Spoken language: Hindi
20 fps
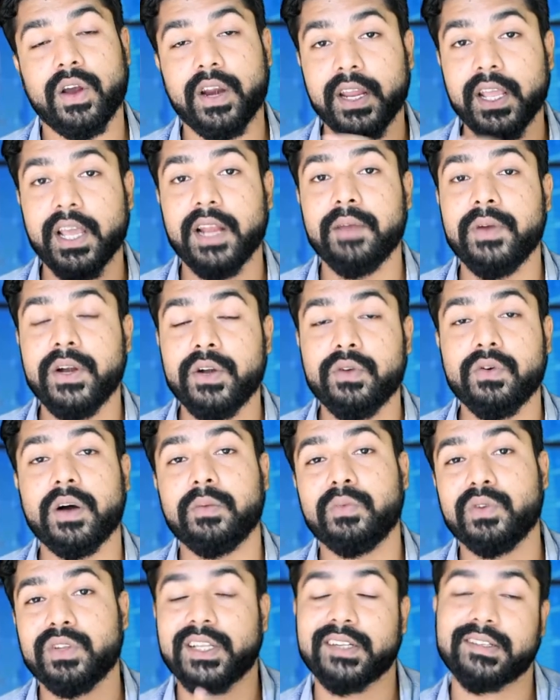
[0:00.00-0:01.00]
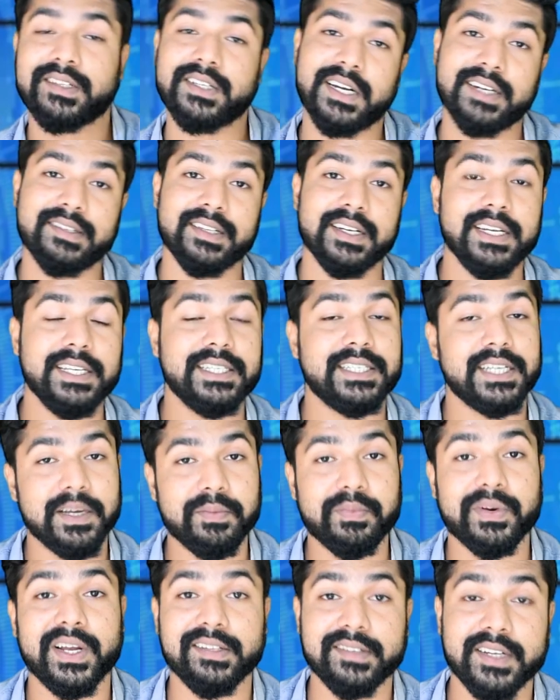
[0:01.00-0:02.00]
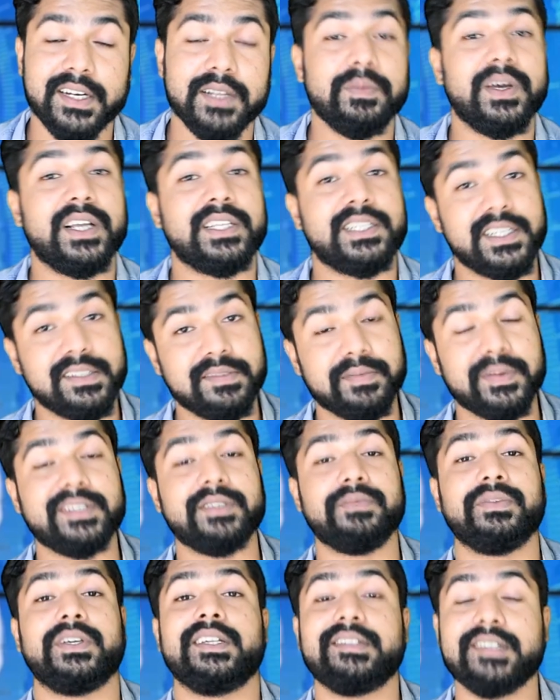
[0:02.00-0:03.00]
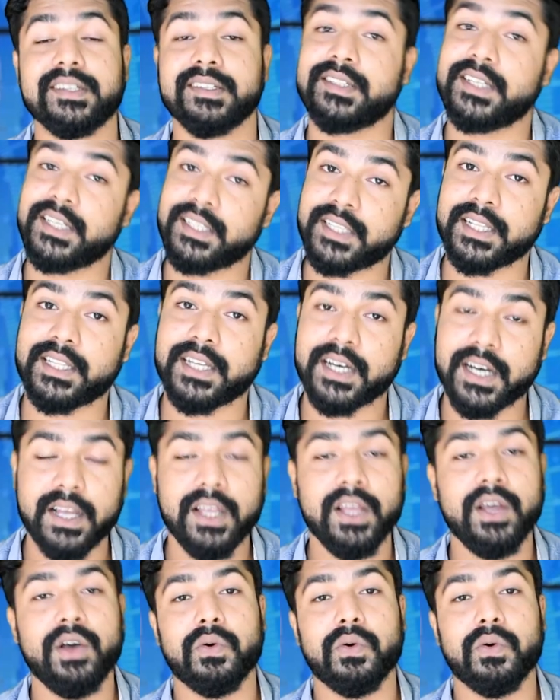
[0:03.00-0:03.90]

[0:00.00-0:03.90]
और Realme 2 आपको 10000 से नीचे के प्राइस रेंज में अच्छे स्पेसिफिकेशंस देता था